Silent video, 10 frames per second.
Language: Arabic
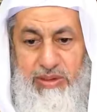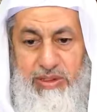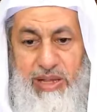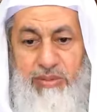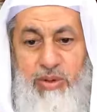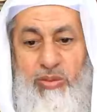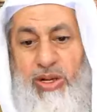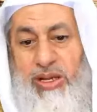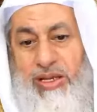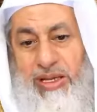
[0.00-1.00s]
كم
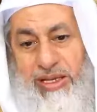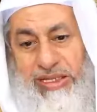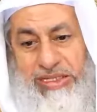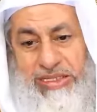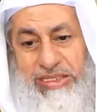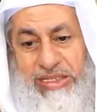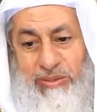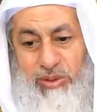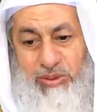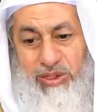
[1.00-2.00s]
عمرها يا أخي
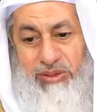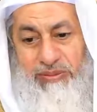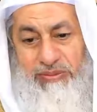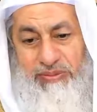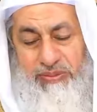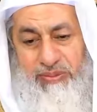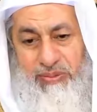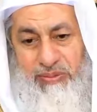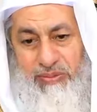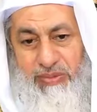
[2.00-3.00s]
كم عمرها
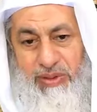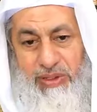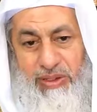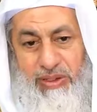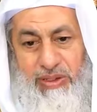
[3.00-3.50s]
ثمان سنين